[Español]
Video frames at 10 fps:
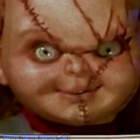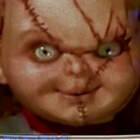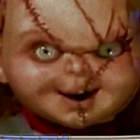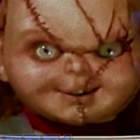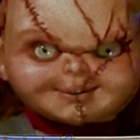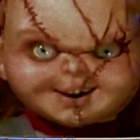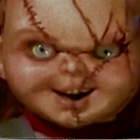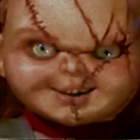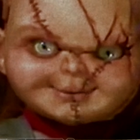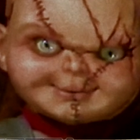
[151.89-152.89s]
Y
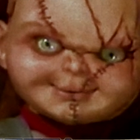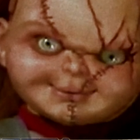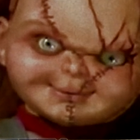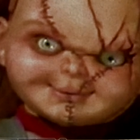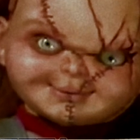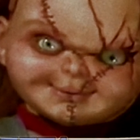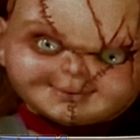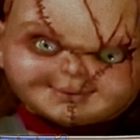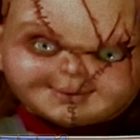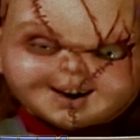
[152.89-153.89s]
bueno,
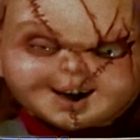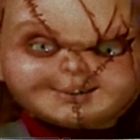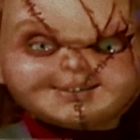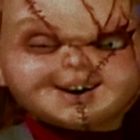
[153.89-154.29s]
Mientras